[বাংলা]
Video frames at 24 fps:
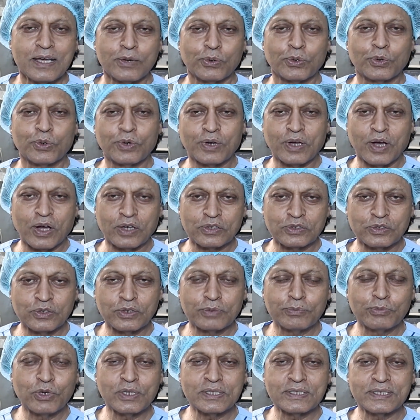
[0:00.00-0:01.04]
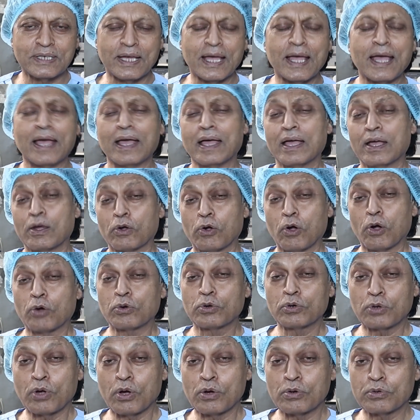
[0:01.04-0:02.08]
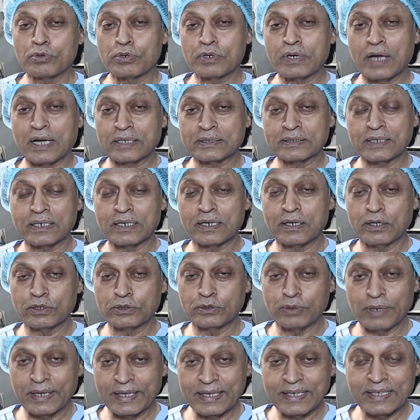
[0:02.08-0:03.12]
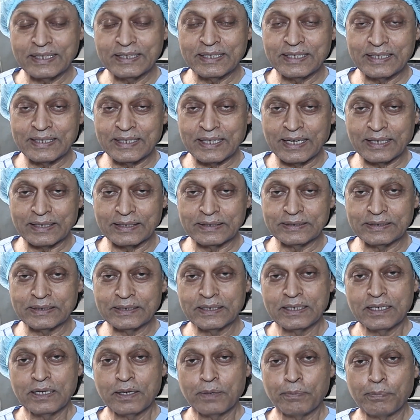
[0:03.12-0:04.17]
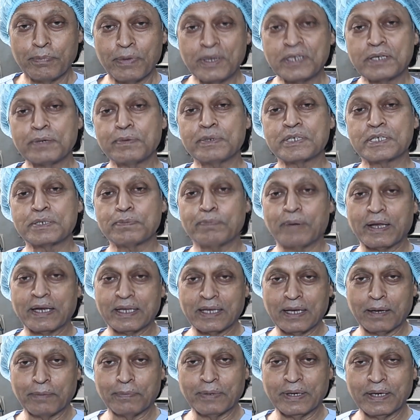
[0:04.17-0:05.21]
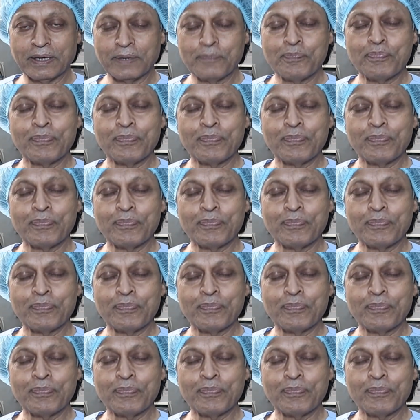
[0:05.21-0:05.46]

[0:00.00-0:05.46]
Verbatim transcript: কোনো ডাক্তার বলেছে হ্যাঁ কখনো কখনো ডাক্তাররা হয়তো লিখে দিয়ে থাকে যে বেশি বেশি পানি খাবেন